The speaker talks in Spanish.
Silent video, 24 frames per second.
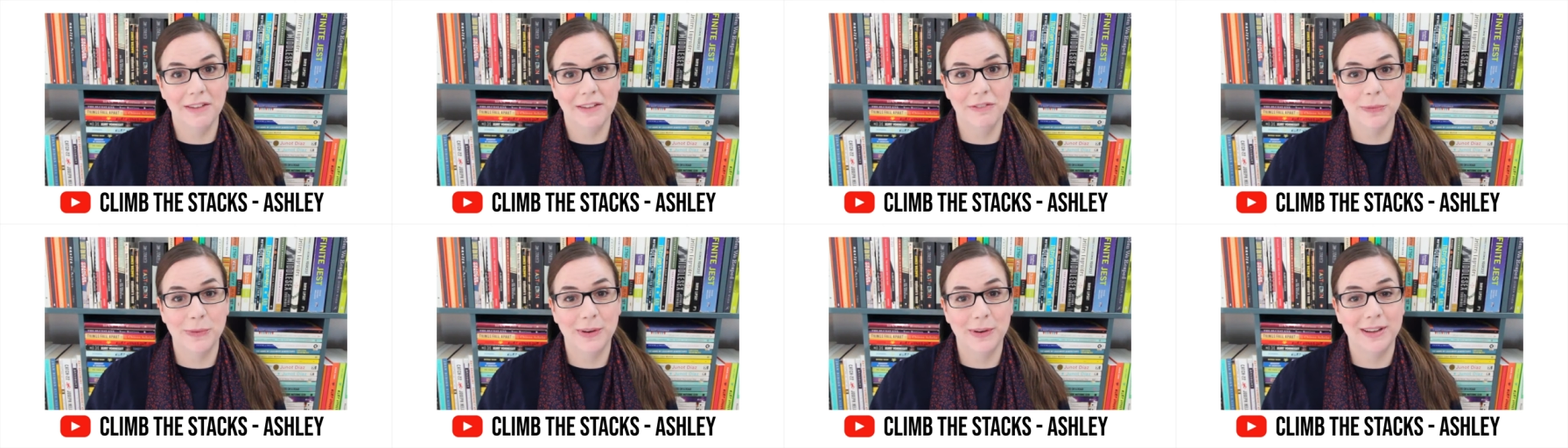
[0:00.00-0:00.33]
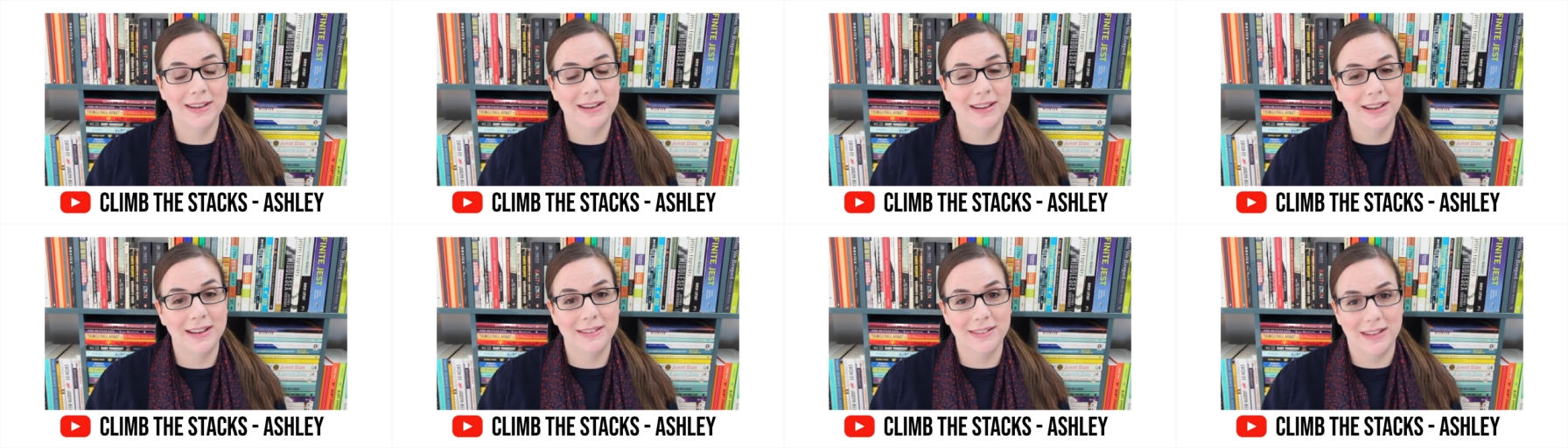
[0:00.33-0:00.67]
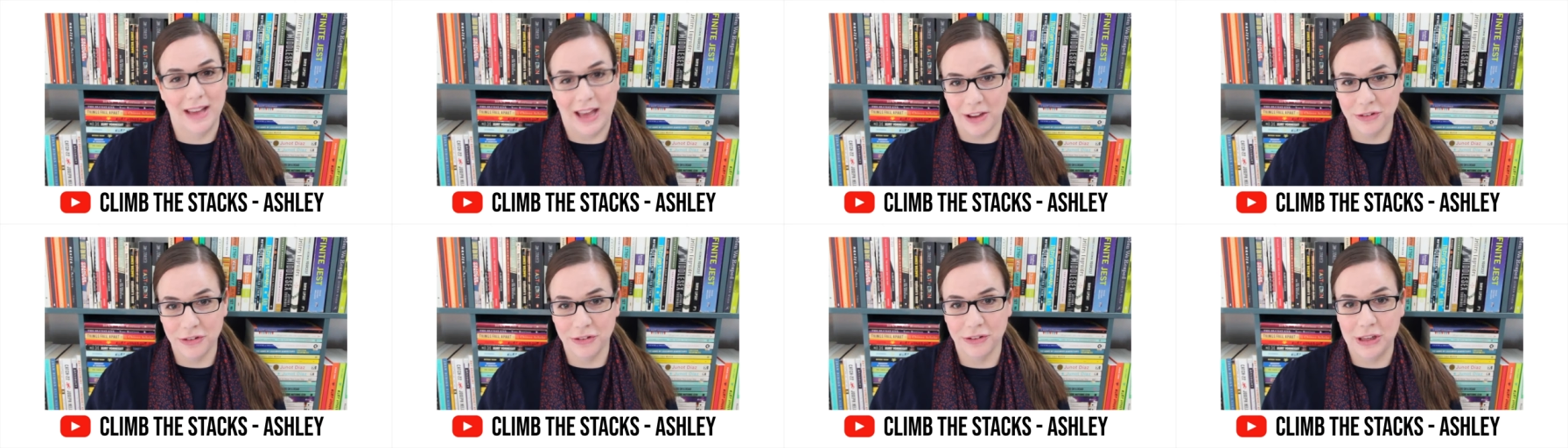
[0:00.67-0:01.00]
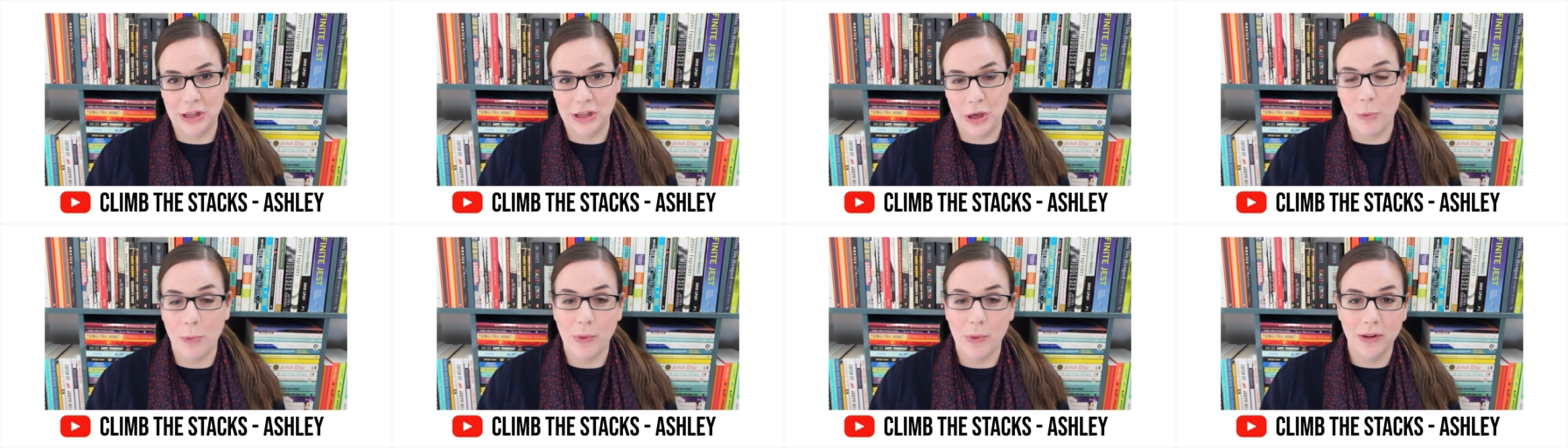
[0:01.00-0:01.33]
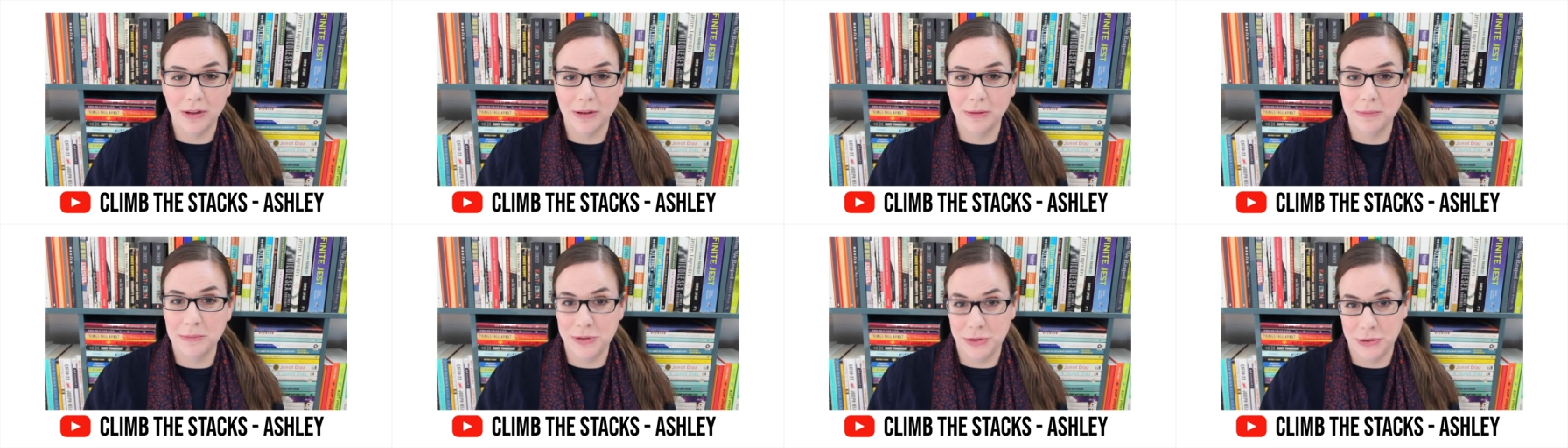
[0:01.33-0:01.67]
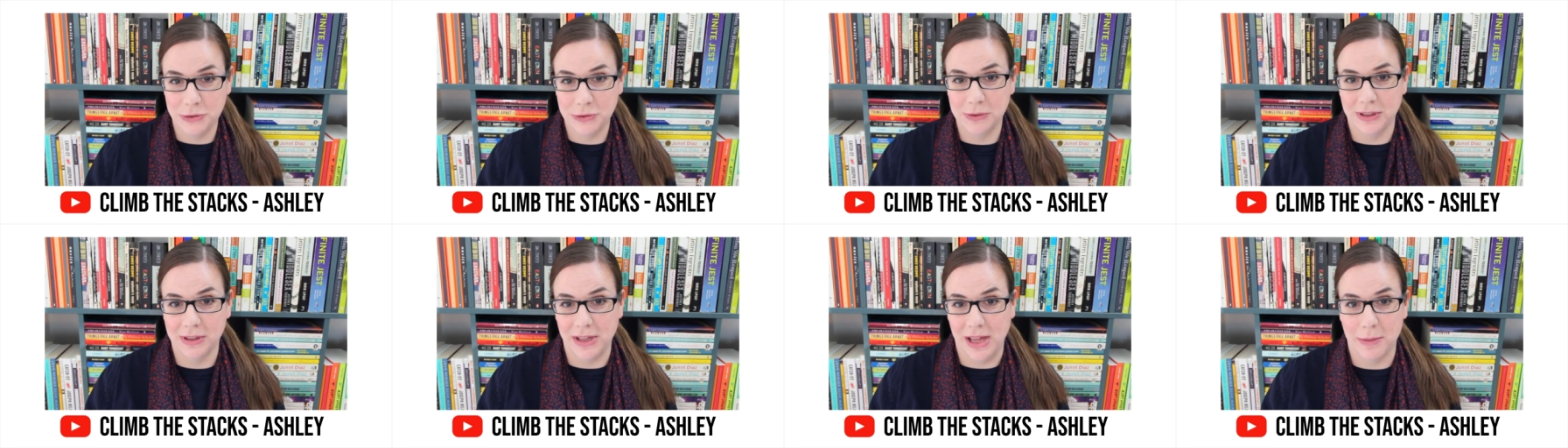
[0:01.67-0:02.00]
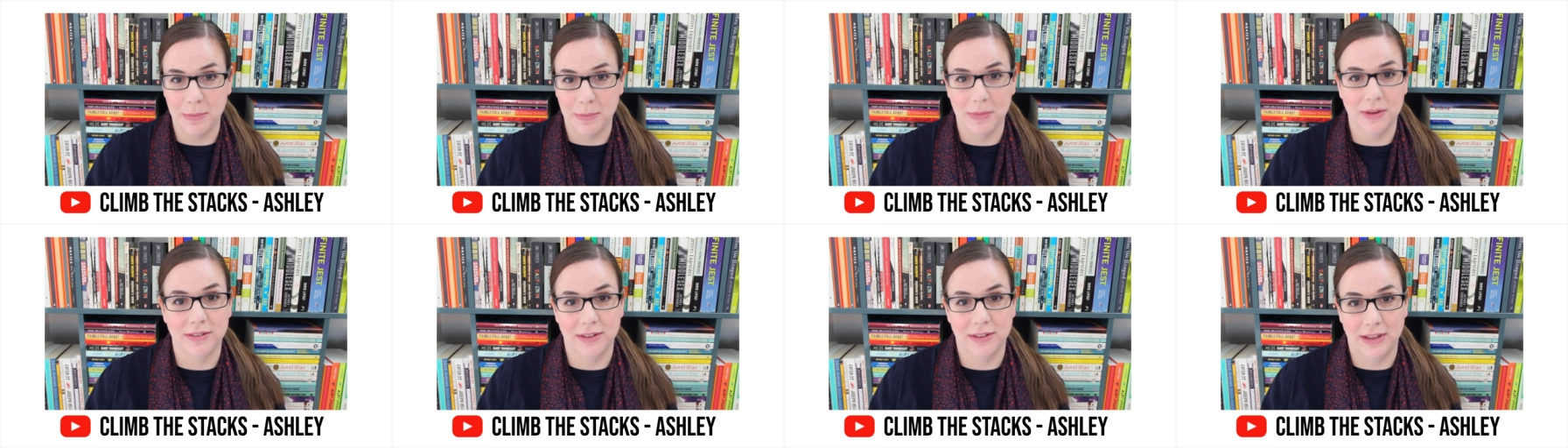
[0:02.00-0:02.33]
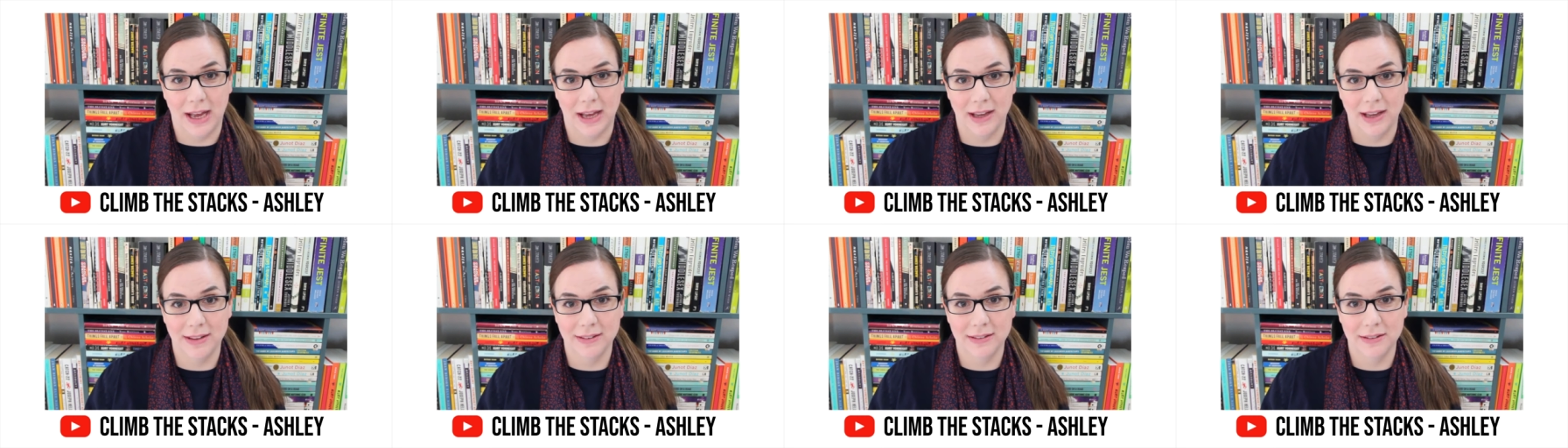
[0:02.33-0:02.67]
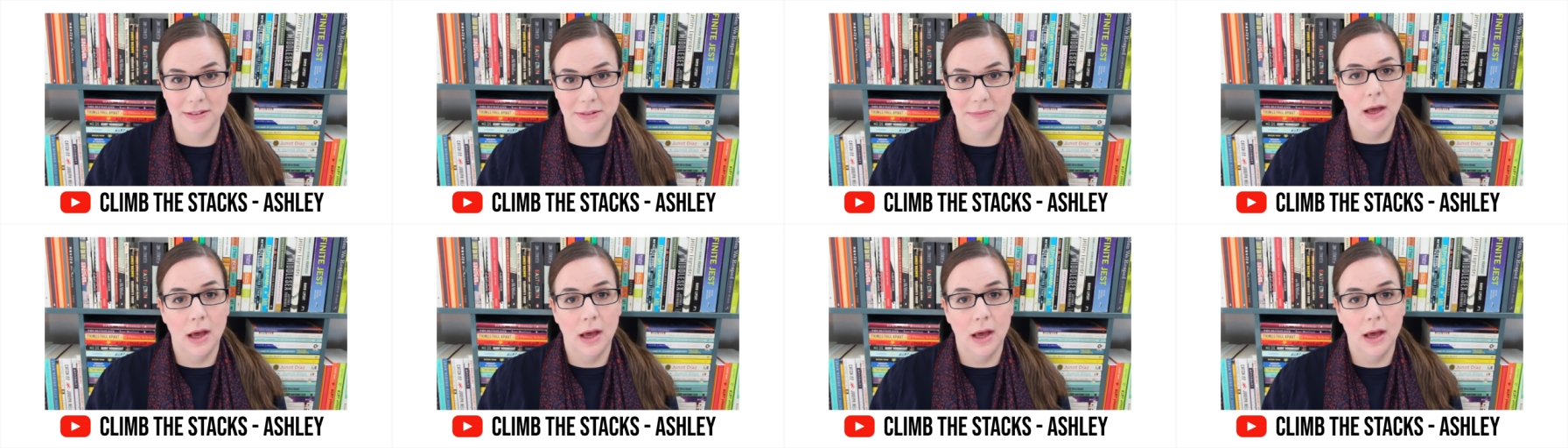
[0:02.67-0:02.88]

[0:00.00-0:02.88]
Hi everyone, it's Ashley. Welcome to Climb the Stacks.